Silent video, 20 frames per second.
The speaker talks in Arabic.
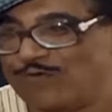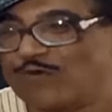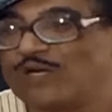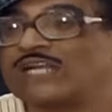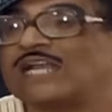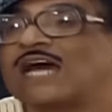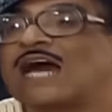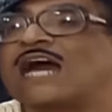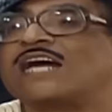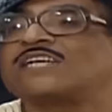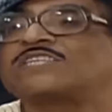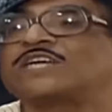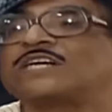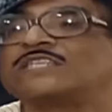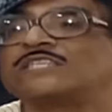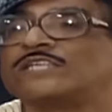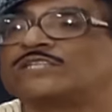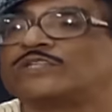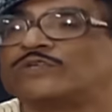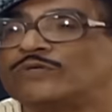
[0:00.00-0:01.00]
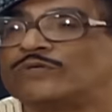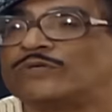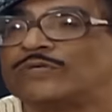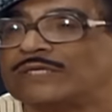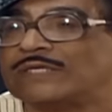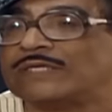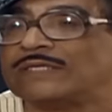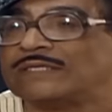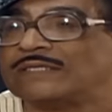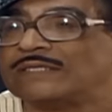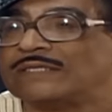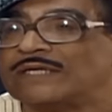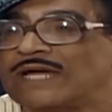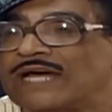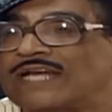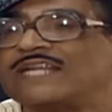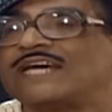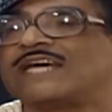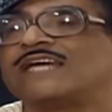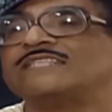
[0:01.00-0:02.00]
والعشره دول
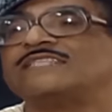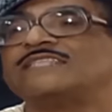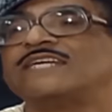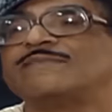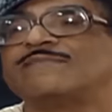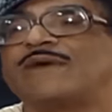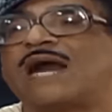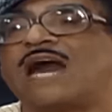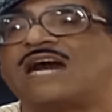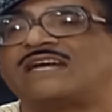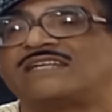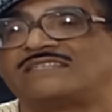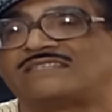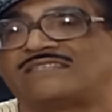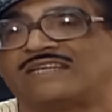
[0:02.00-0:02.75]
انا خريج معهد